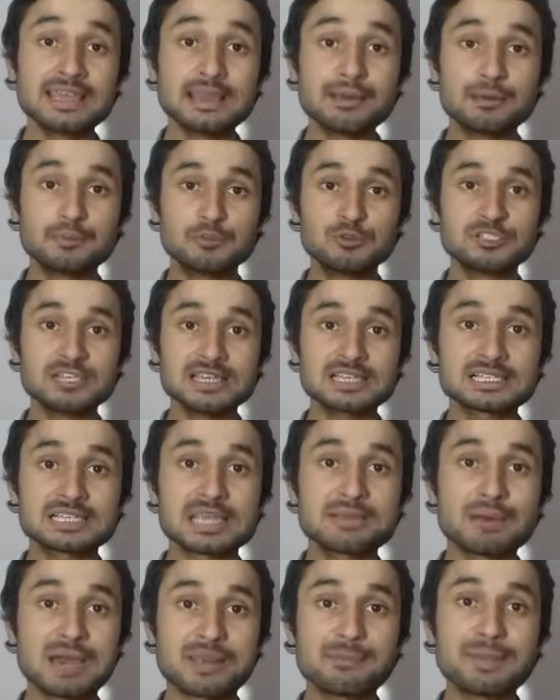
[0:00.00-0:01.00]
कि मुझे
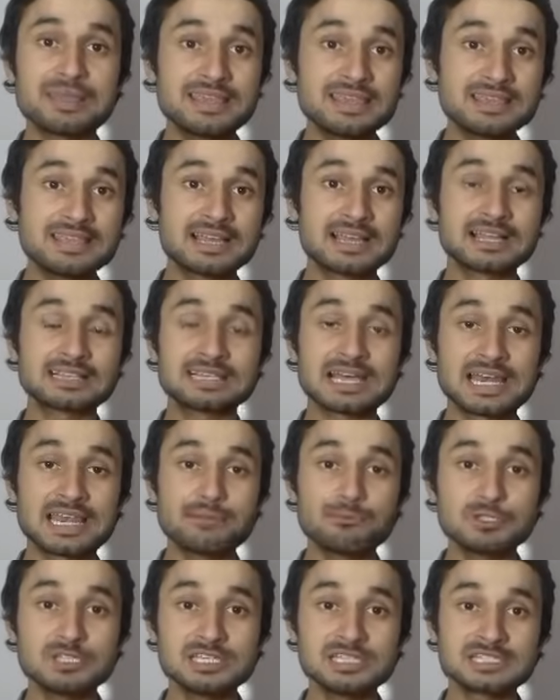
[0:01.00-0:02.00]
इसके बारे में ये दिक्कत आ रही
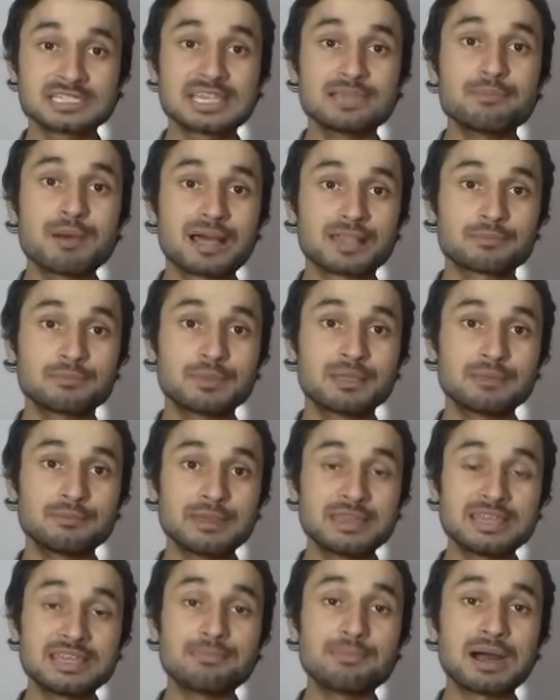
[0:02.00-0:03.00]
है मुझे इसकी बात में
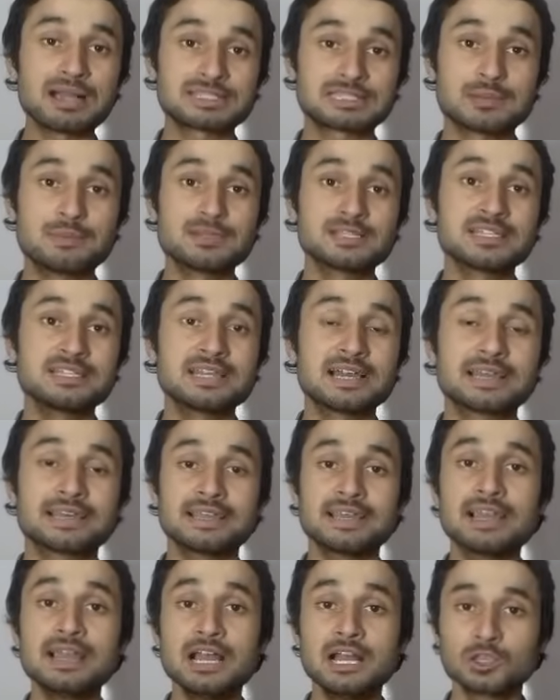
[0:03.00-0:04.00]
मैं ये बात समझ नहीं आ
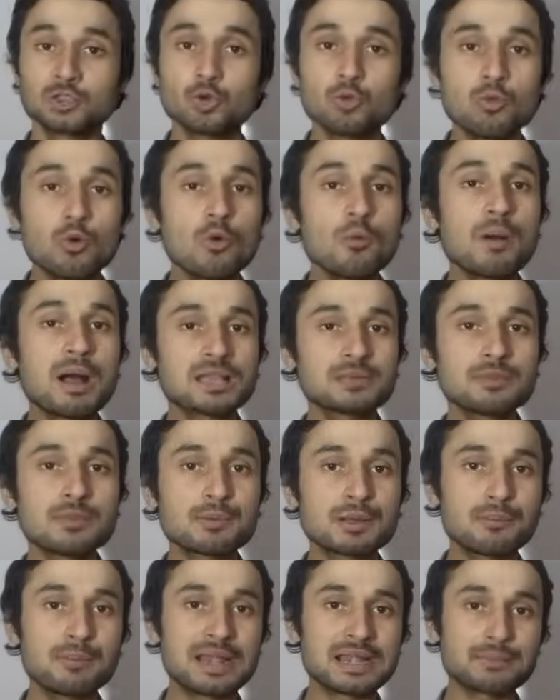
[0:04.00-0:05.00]
रही है तो वो बात भी
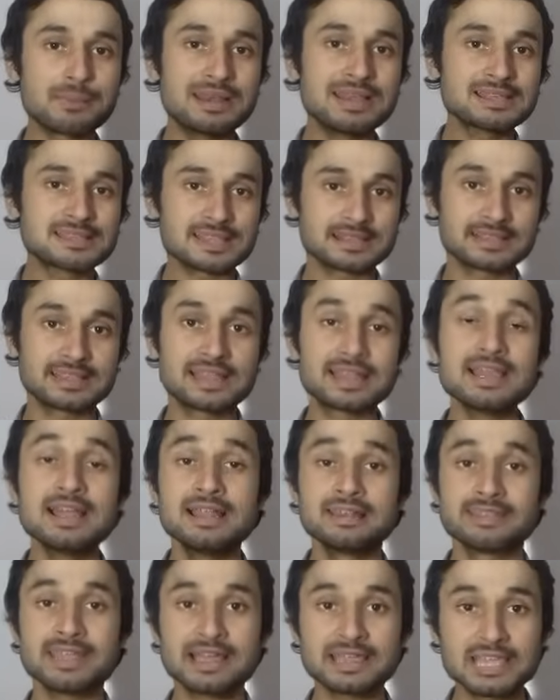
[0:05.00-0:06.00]
आप कमेंट में लिख सकते
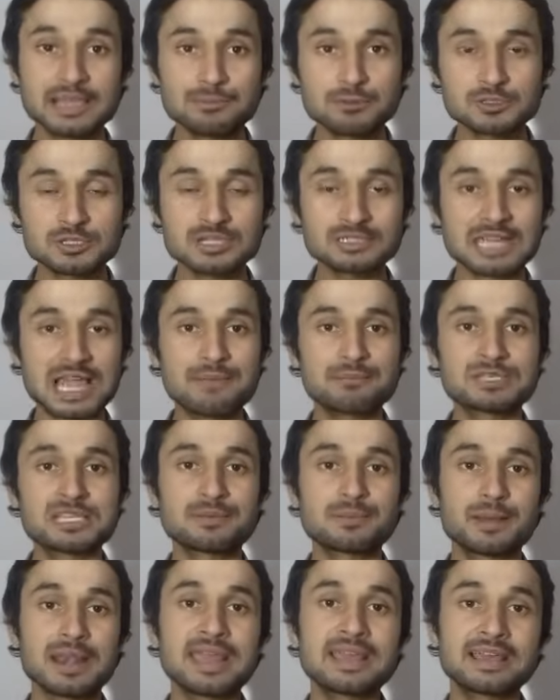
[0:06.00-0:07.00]
हैं ताकि हम उसका टाइम से
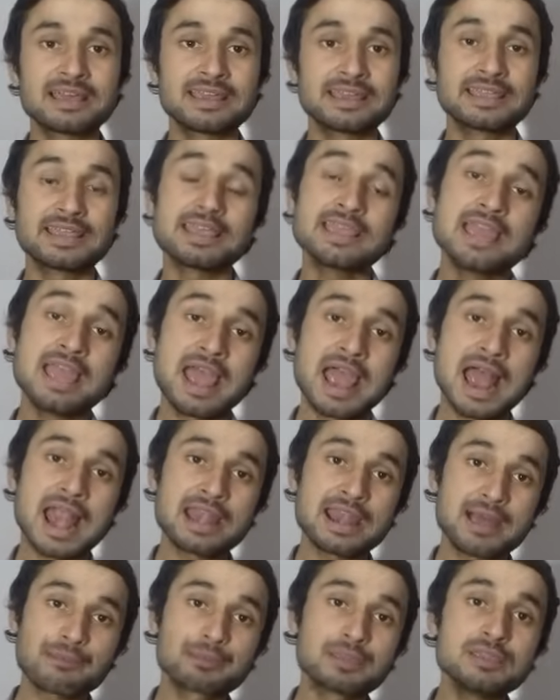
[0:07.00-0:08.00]
रिप्लाई करेंगे
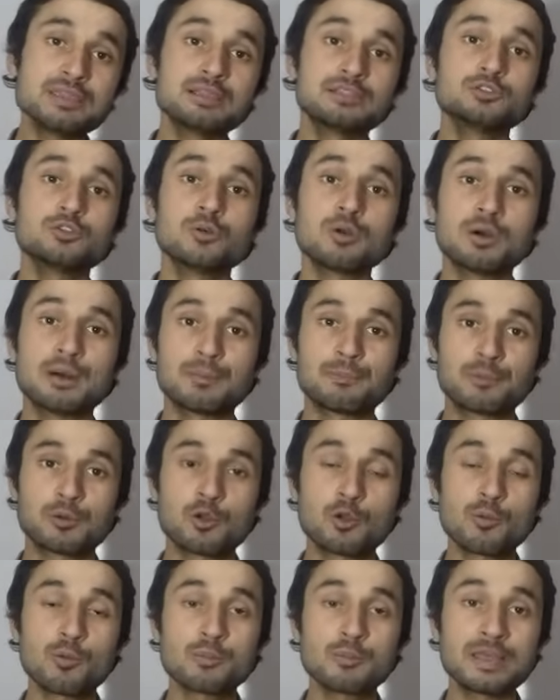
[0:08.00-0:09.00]
एंड आपकी जो
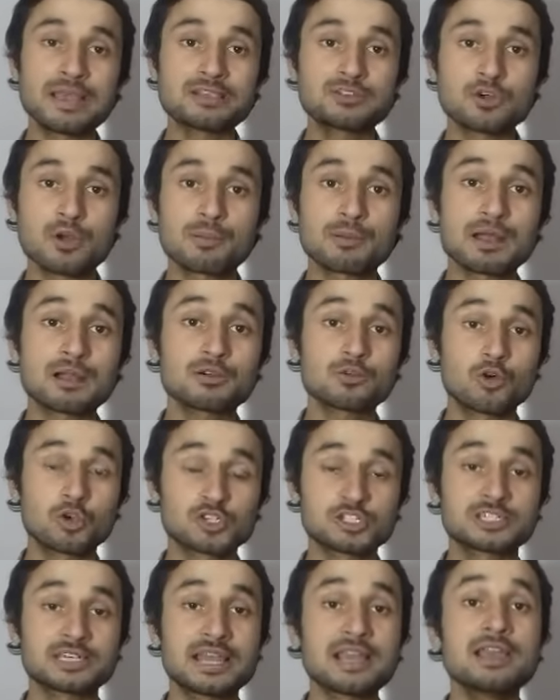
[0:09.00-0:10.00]
प्रॉब्लम है जो आपका
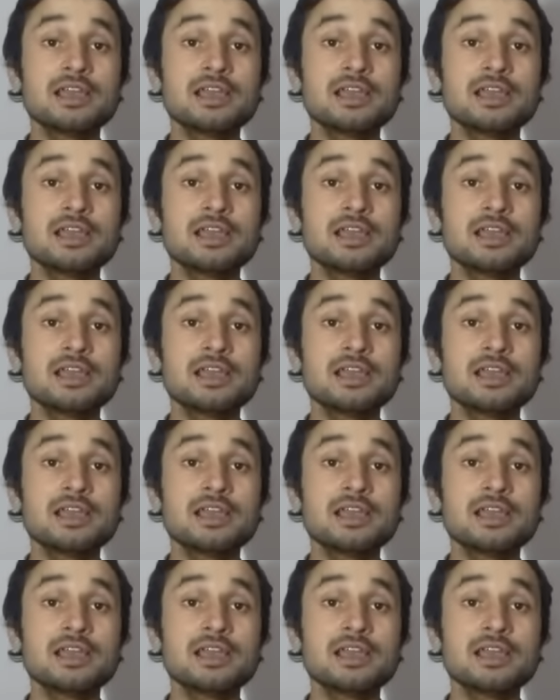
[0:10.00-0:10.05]
क्वेश्चन